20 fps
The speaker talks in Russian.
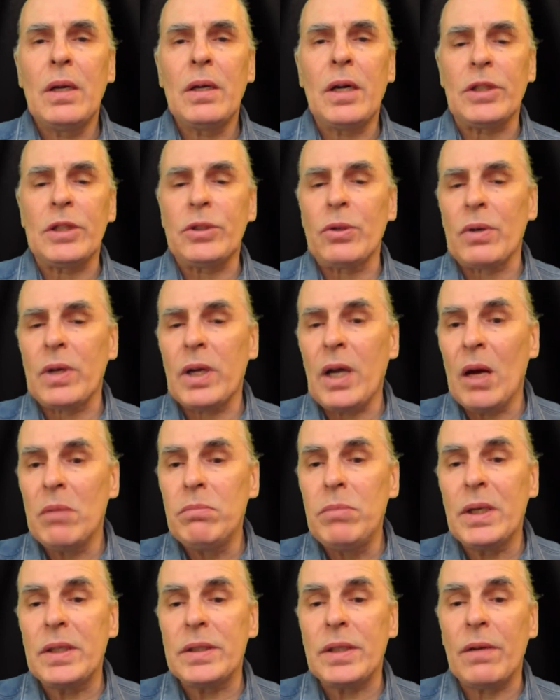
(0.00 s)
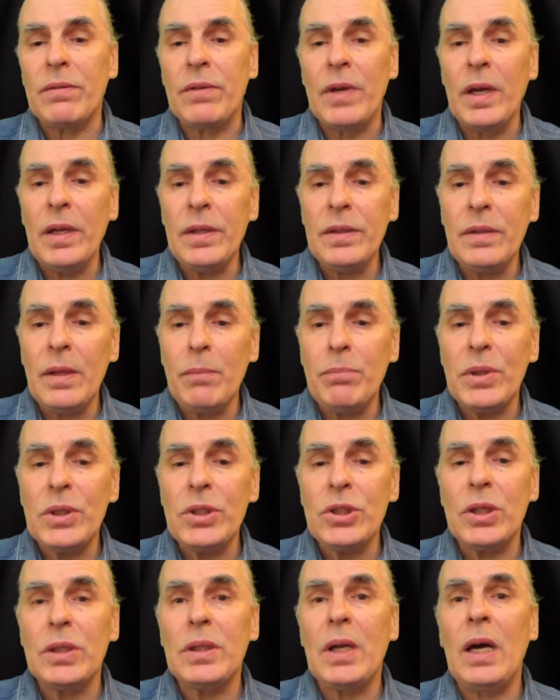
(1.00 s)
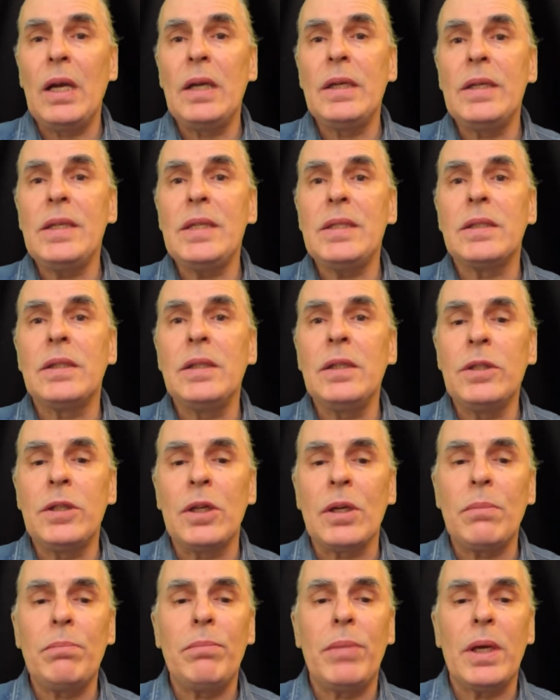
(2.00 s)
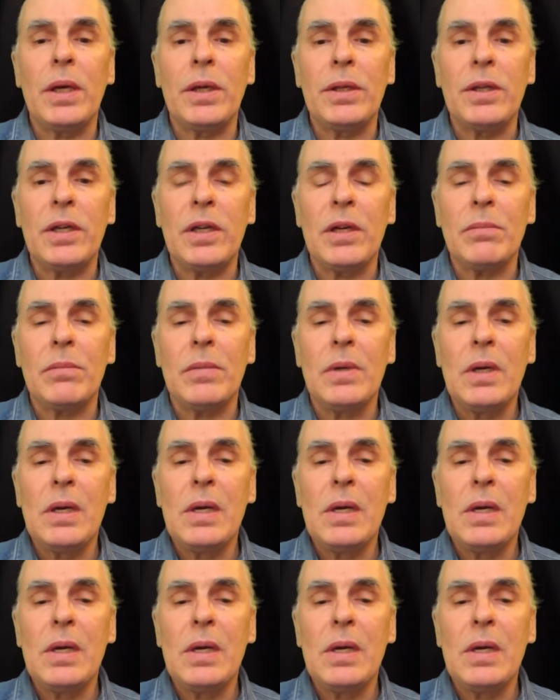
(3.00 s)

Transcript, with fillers: который обыкновенно поджидали с нетерпением.